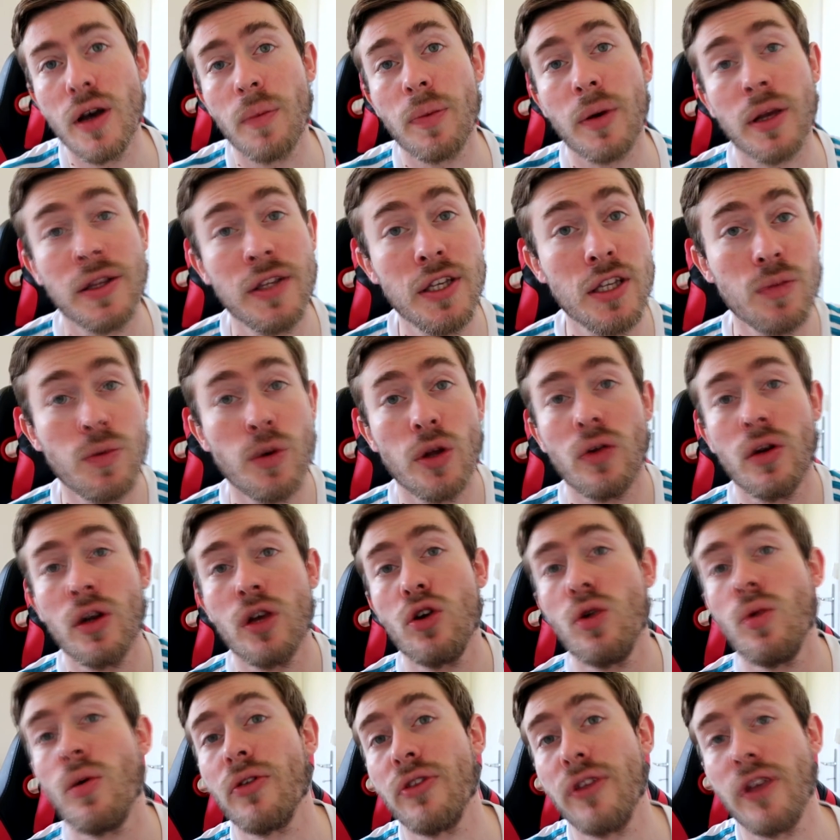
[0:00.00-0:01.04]
Après dites-moi dans les
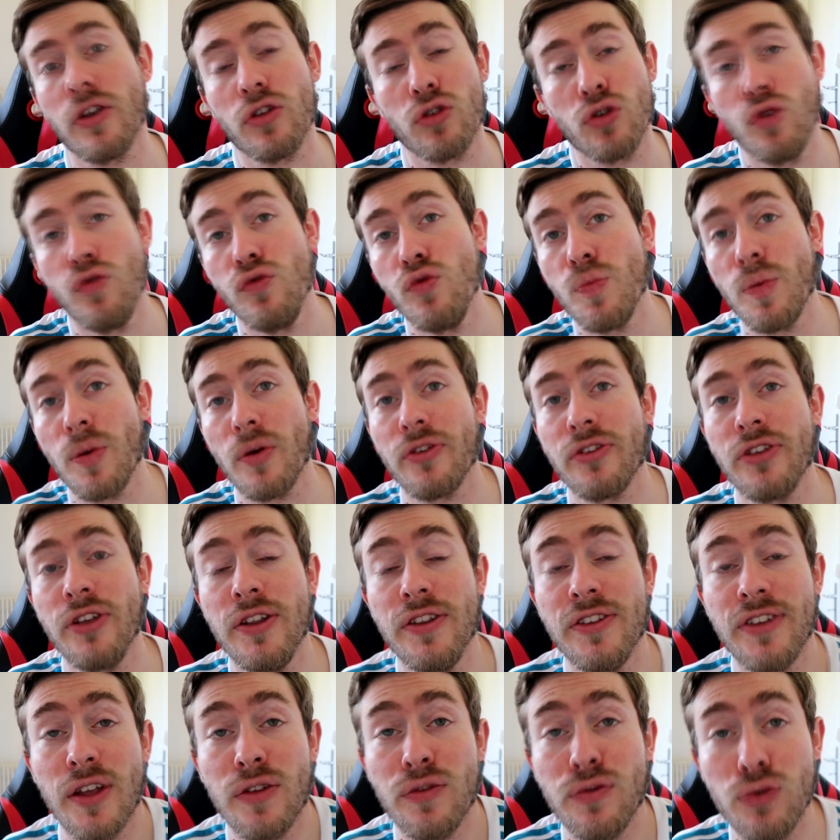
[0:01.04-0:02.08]
commentaires ce que vous pensez
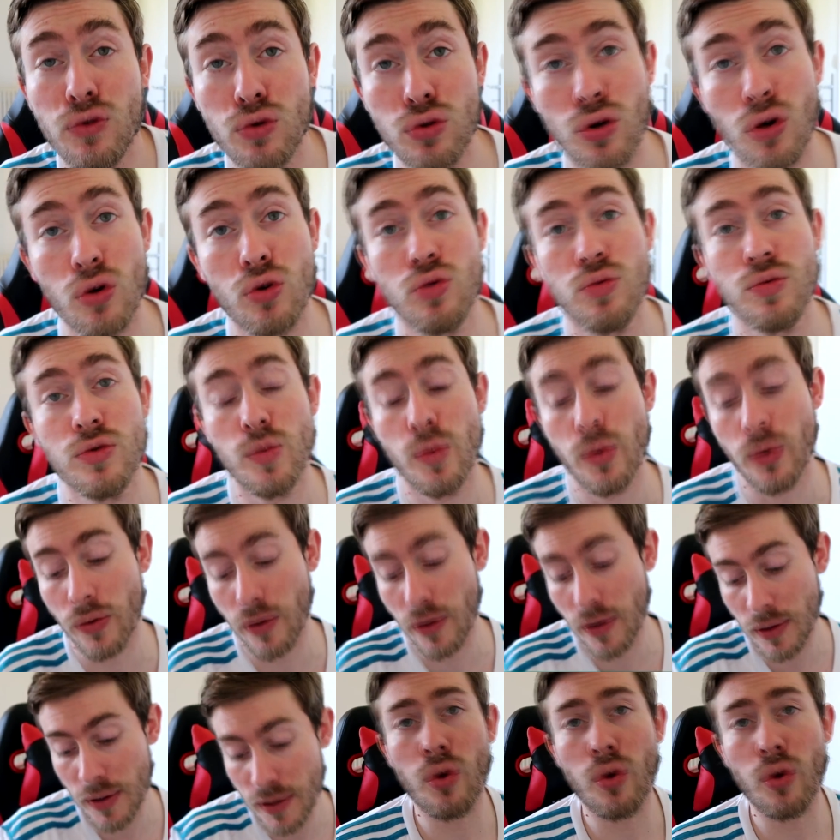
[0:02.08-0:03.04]
de cette future Coupe du Monde.